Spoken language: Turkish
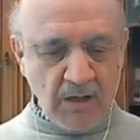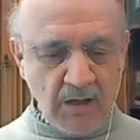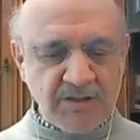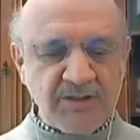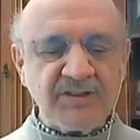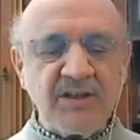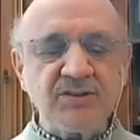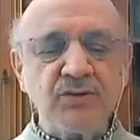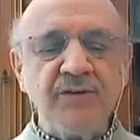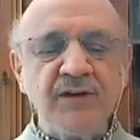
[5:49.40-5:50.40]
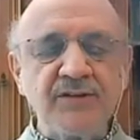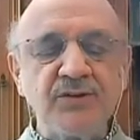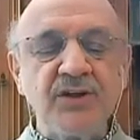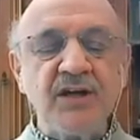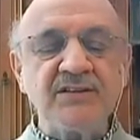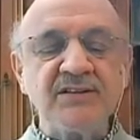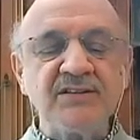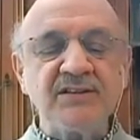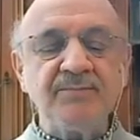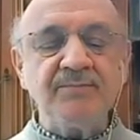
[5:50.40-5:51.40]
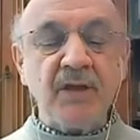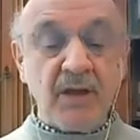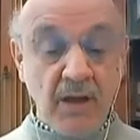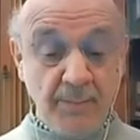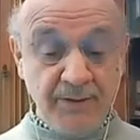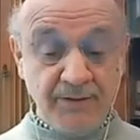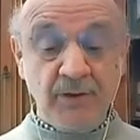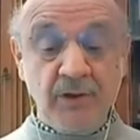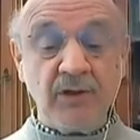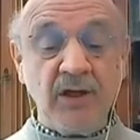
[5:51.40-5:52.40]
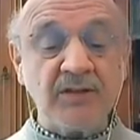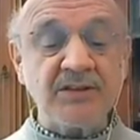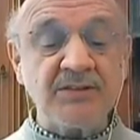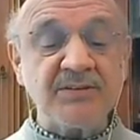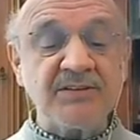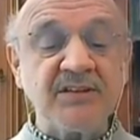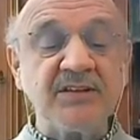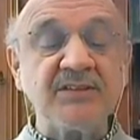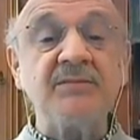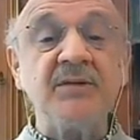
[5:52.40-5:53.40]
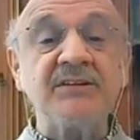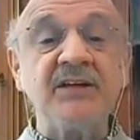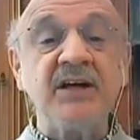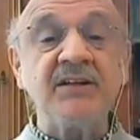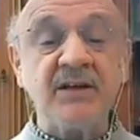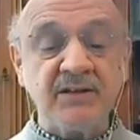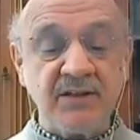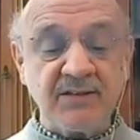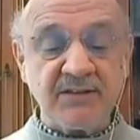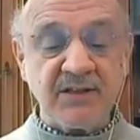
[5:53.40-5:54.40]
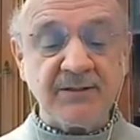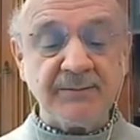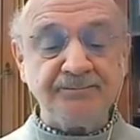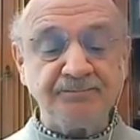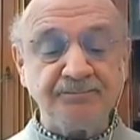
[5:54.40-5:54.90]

Aşırı sağcı üniversite öğrencisi Capitol kalkışmasına katılmaktan yargılanacak.